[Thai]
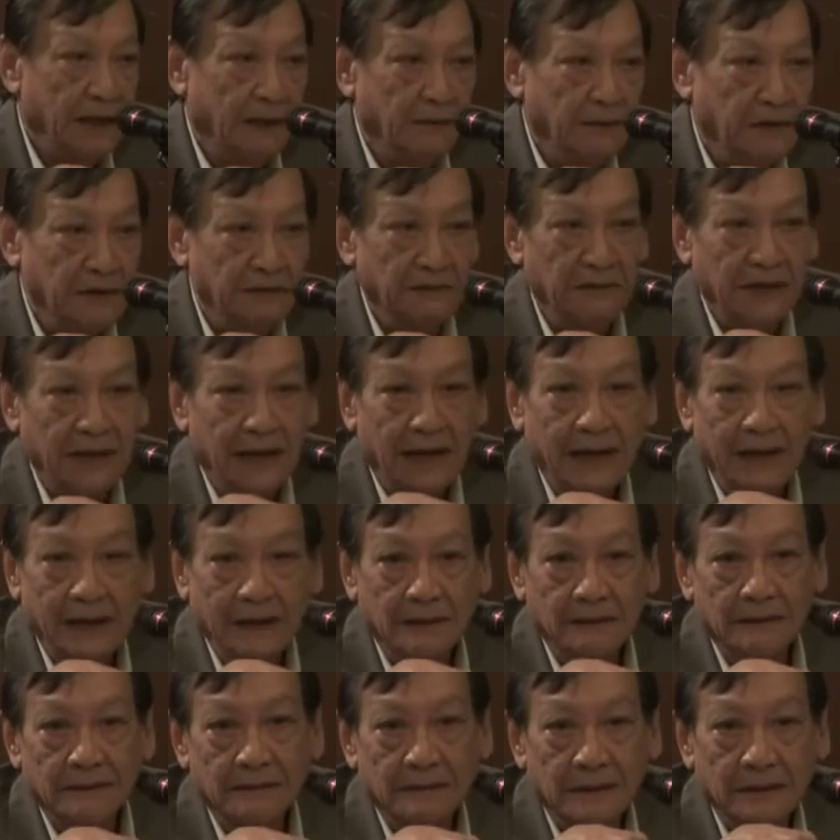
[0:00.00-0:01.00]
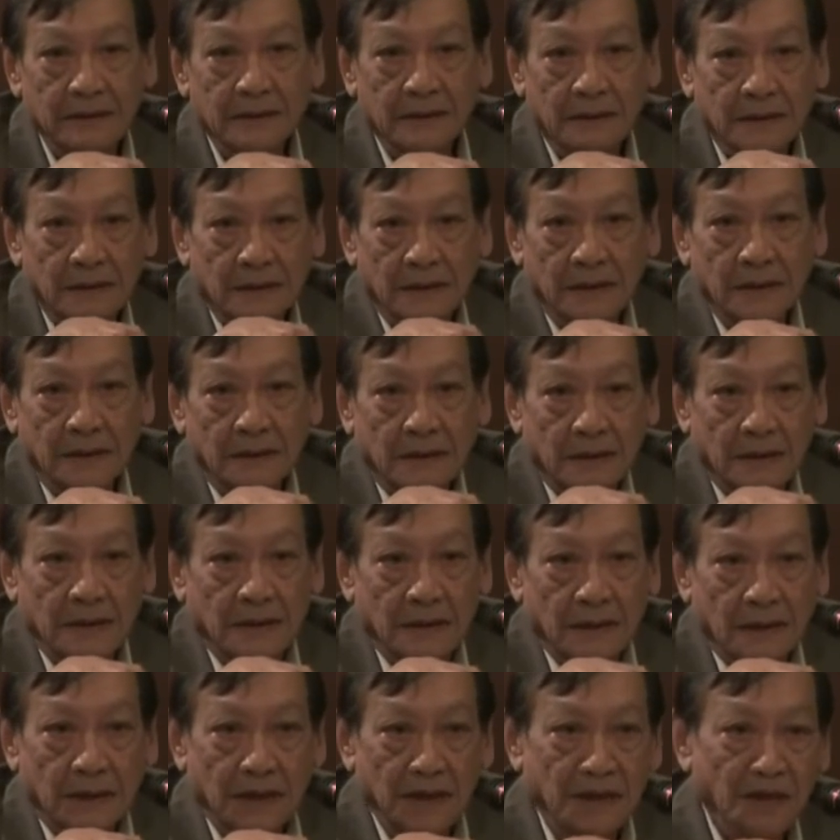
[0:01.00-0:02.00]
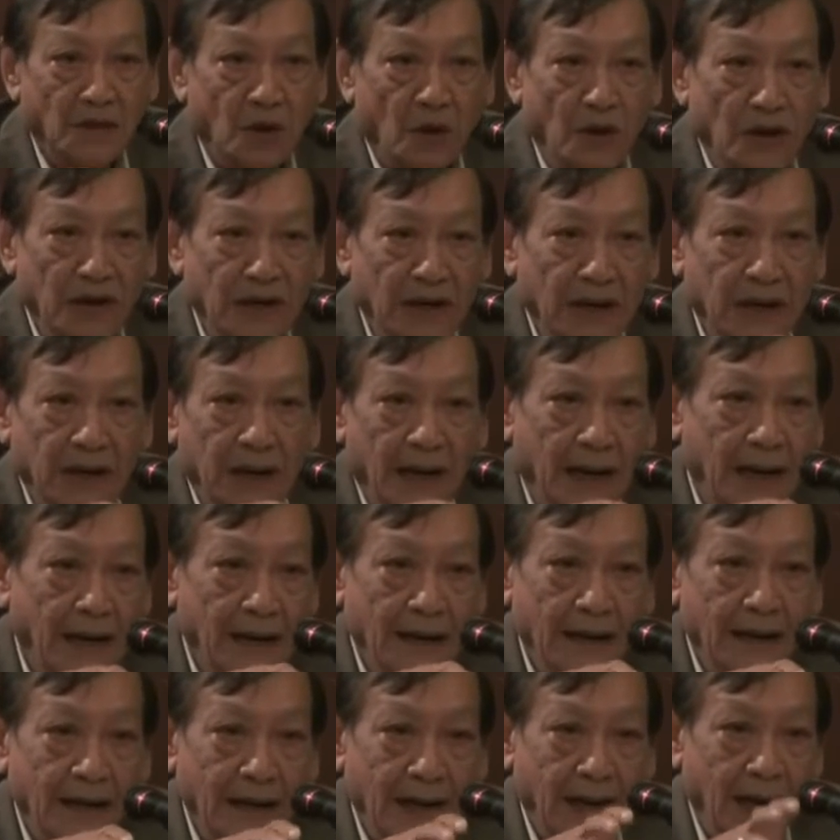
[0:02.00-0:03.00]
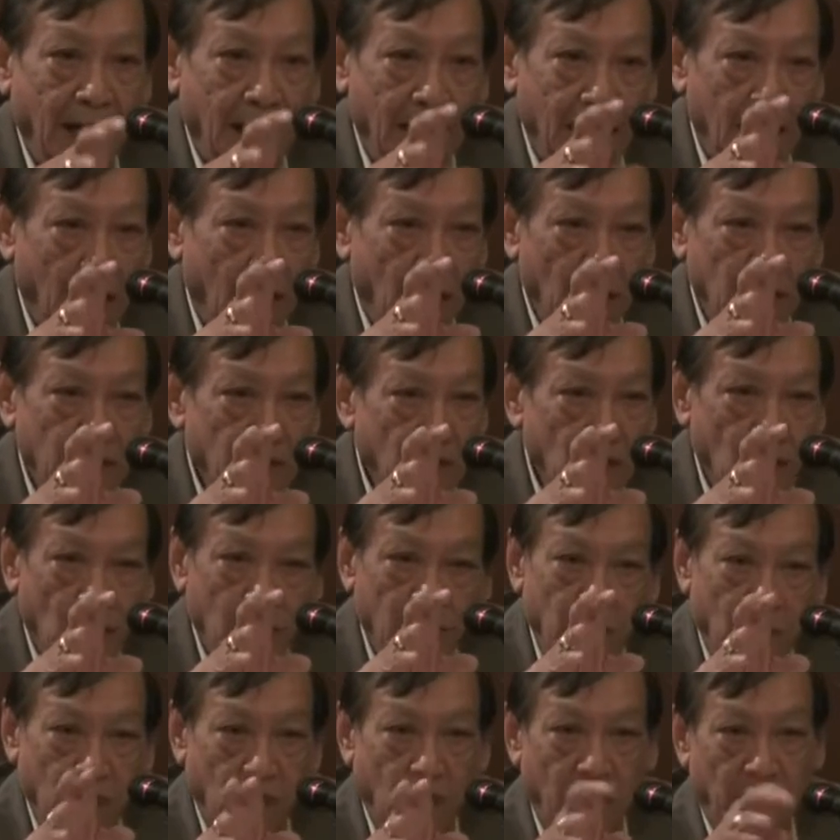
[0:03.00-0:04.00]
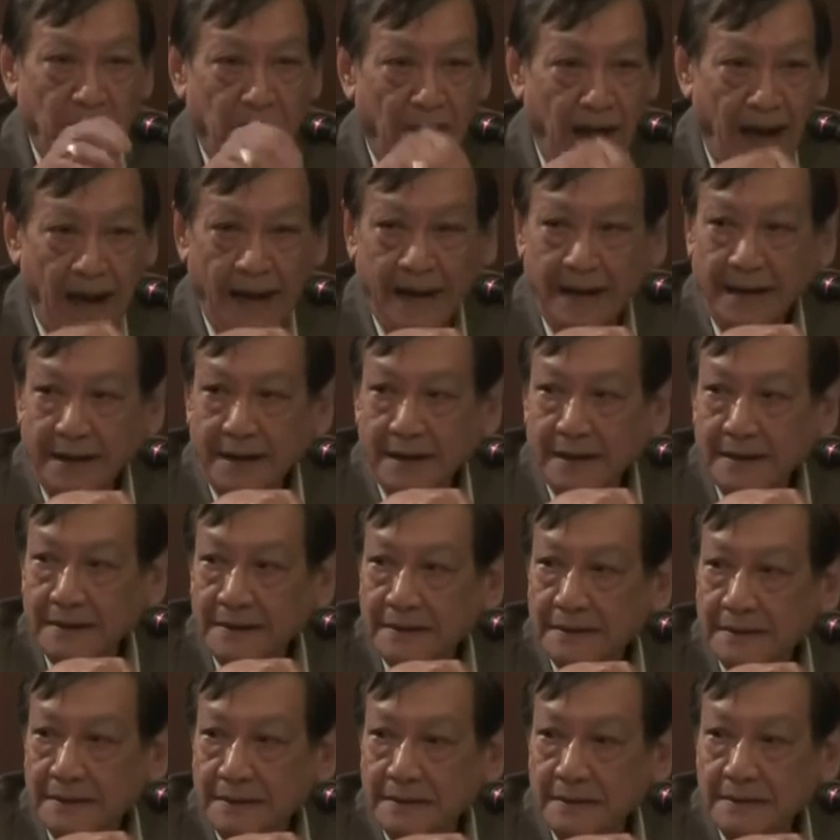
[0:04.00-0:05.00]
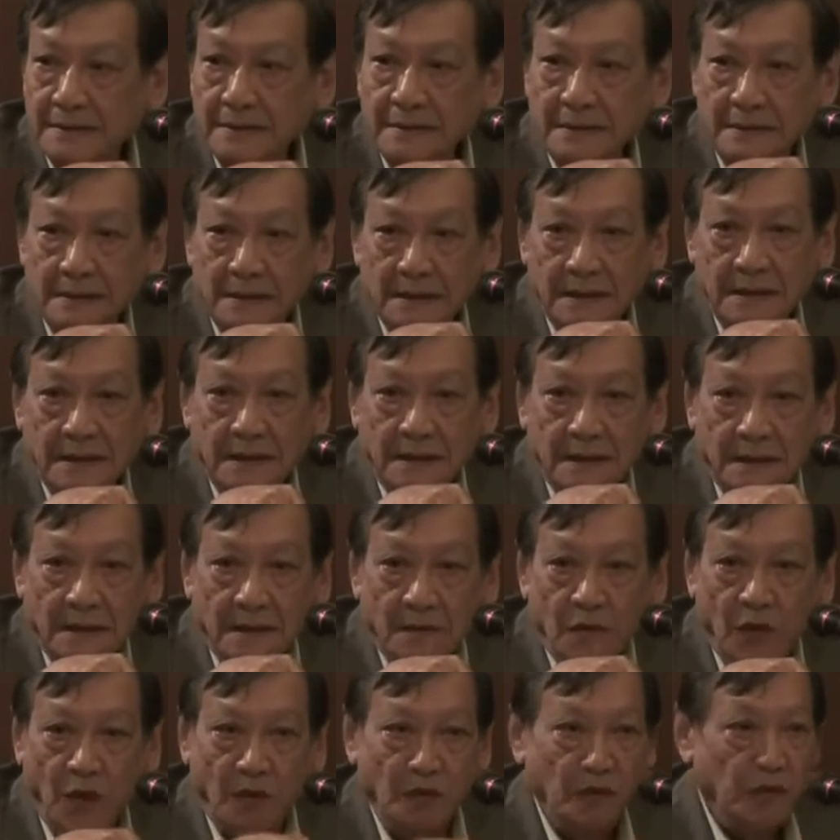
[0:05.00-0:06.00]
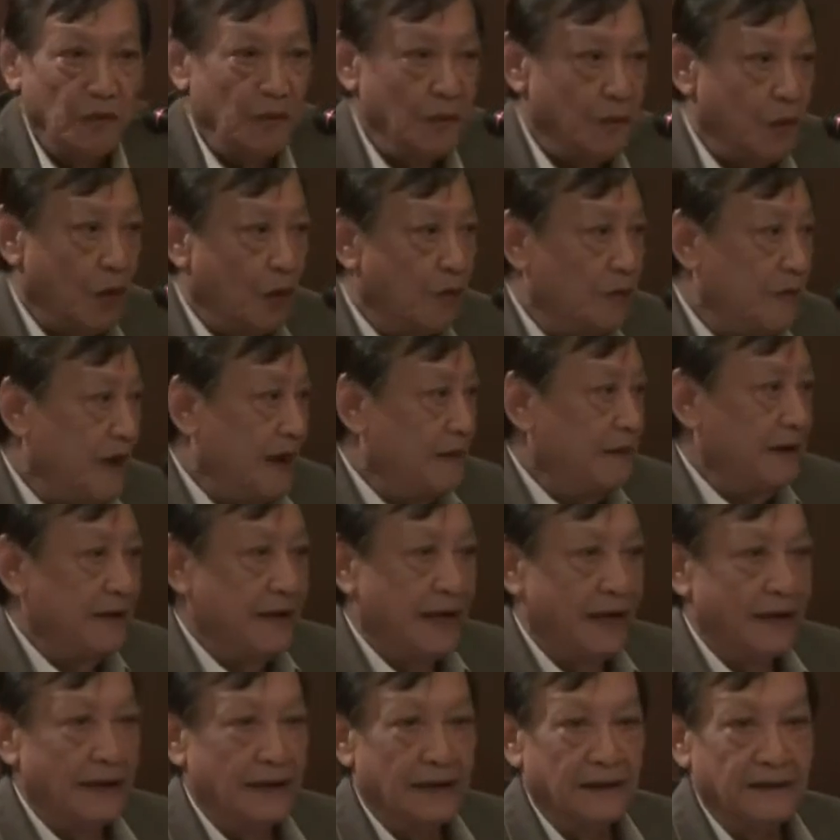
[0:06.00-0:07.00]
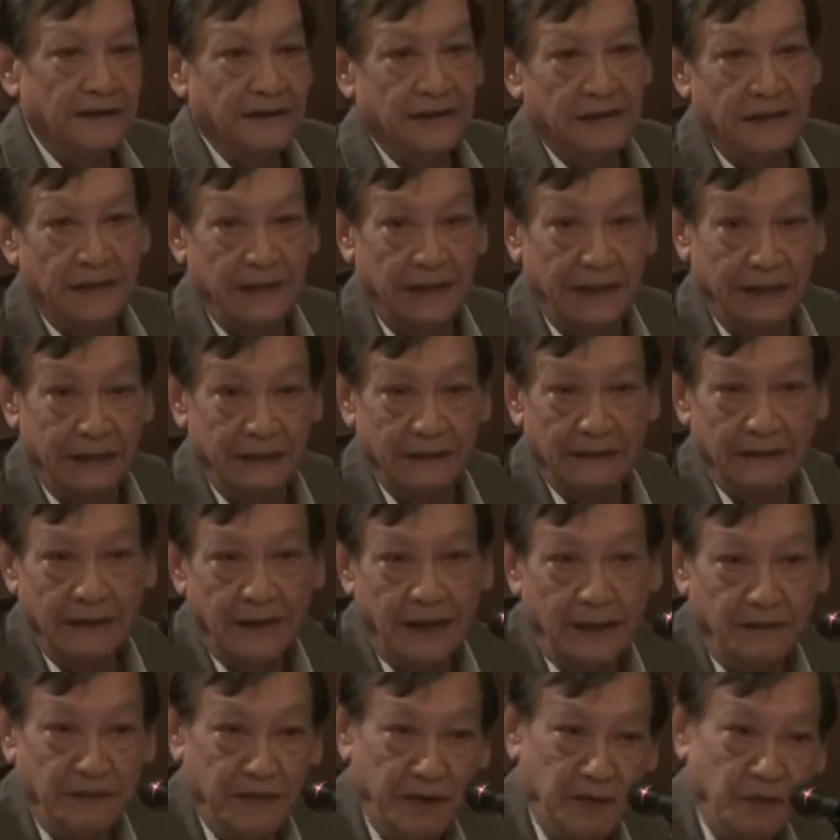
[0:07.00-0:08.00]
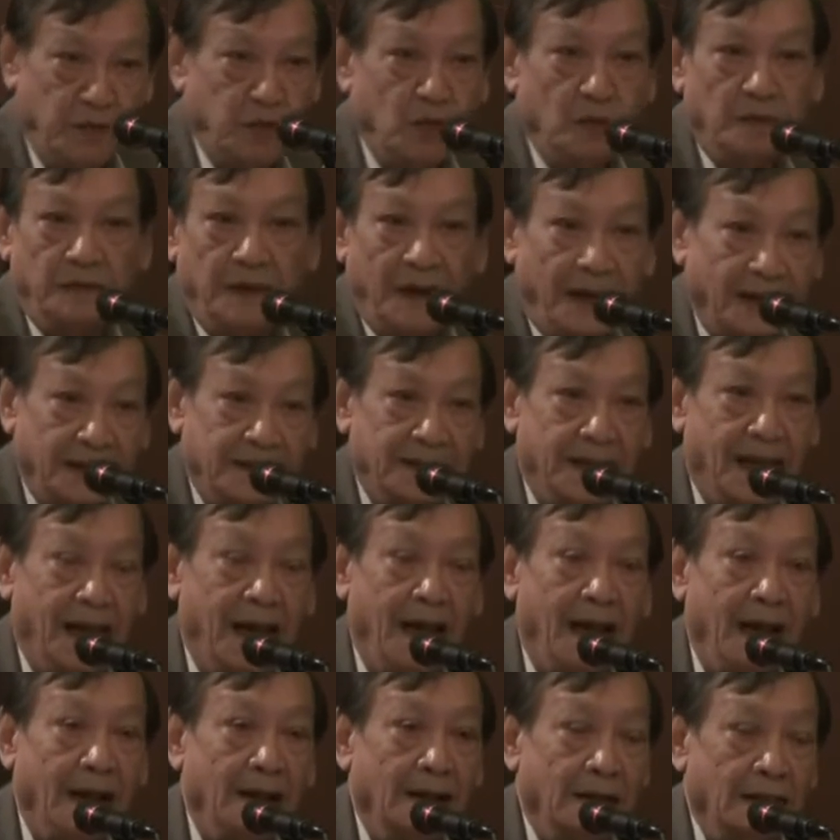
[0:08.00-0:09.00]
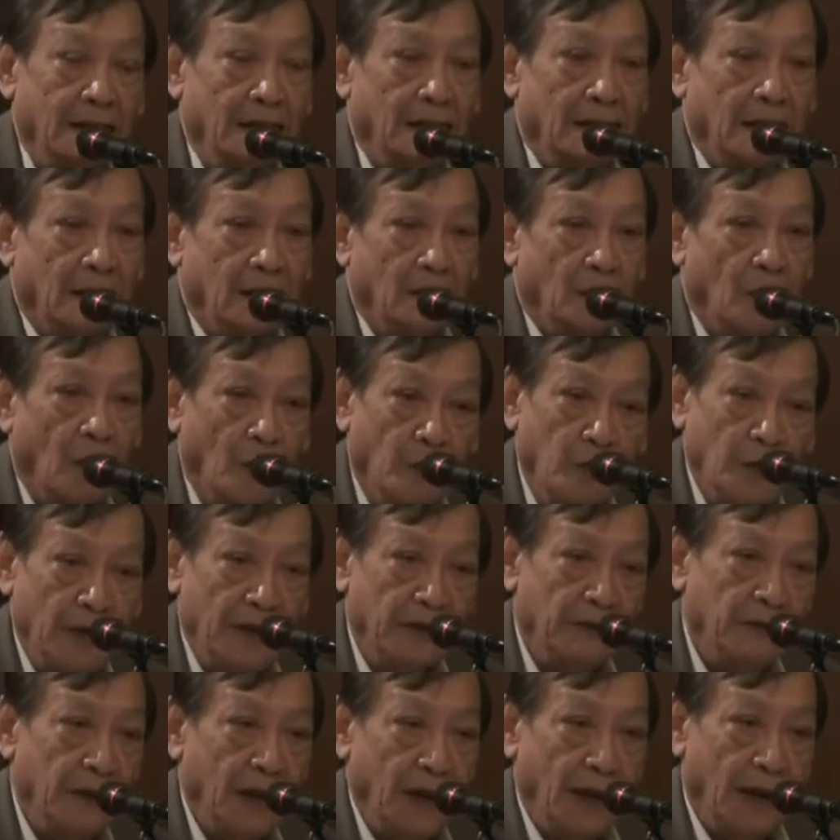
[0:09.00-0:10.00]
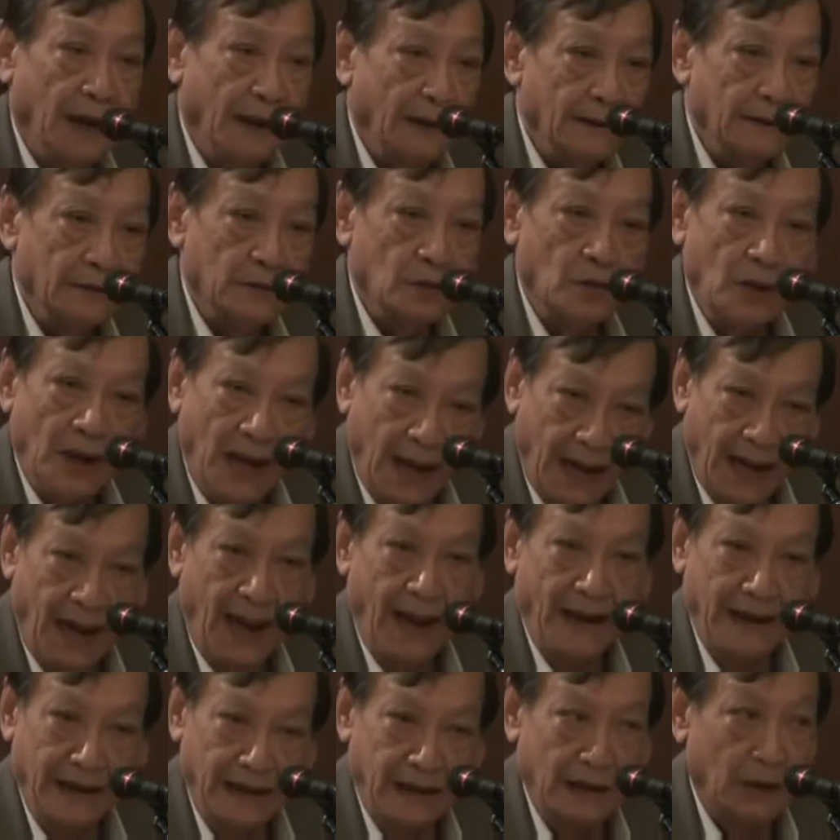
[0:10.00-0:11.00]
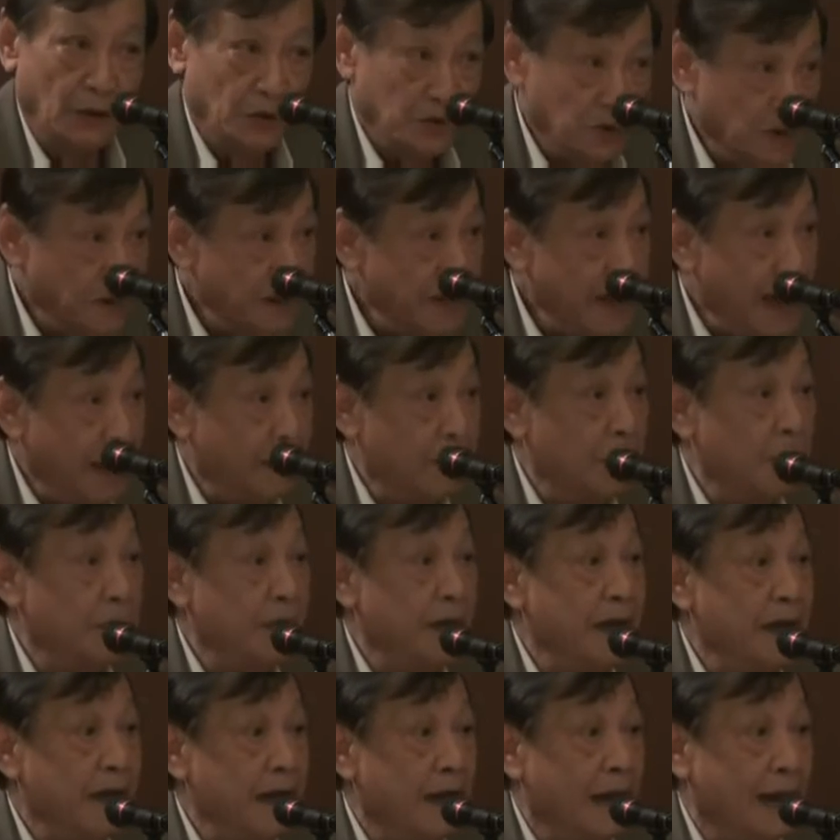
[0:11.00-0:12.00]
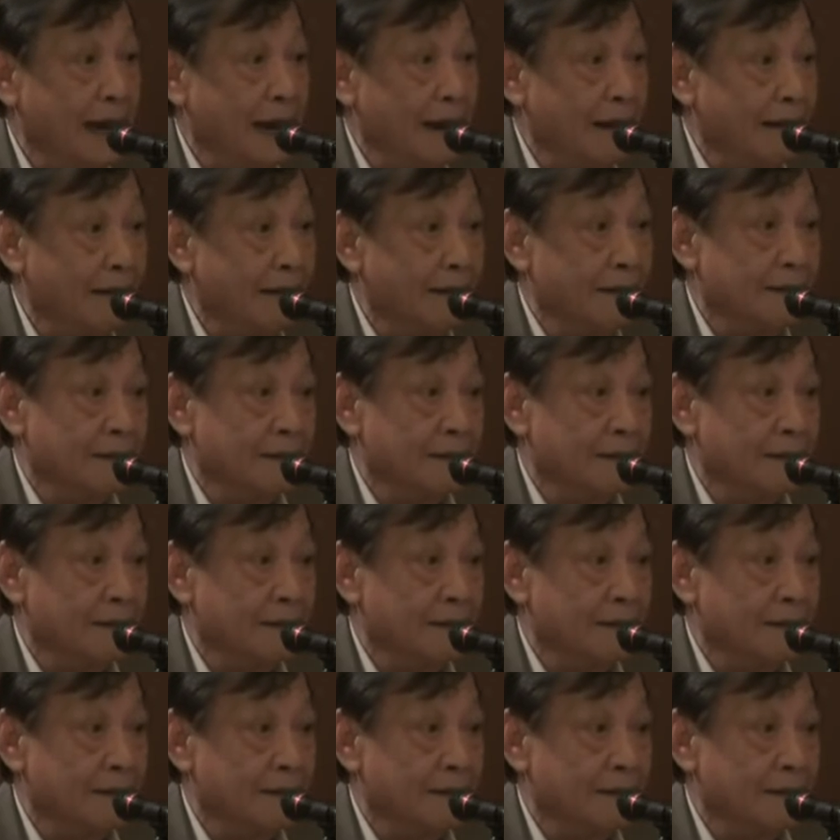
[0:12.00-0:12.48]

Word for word: ติธรรมหรือไม่ ขึ้นต้นเนี่ยนะ ในแง่ของตัวบทกฎหมายเนี่ย ผมผมมาไม่ทันท่านสถิตท่านเป็นผู้พากษา ผมคิดว่าดุลาการนี่เราต้องแยกประเภทนะฮะ